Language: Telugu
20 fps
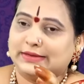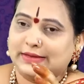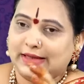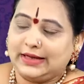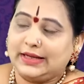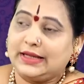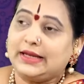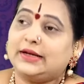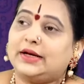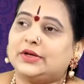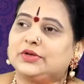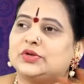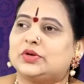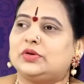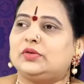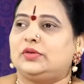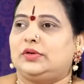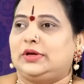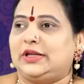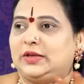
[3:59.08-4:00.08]
తెలియని
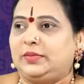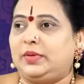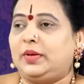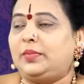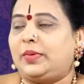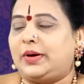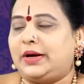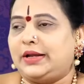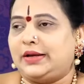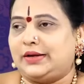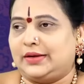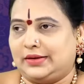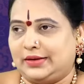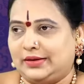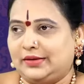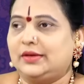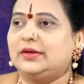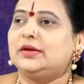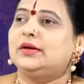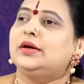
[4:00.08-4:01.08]
ఖర్చులు నితిమే పడి
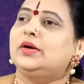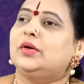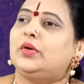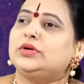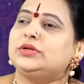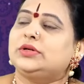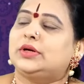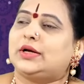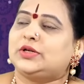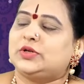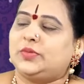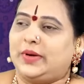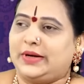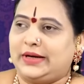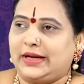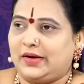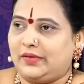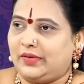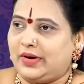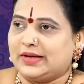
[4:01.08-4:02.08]
కొంచెం ఖర్చు
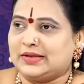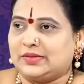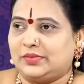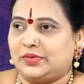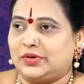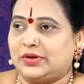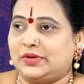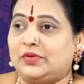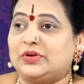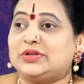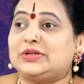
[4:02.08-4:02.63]
పెట్టే అవకాశం ఉంటుంది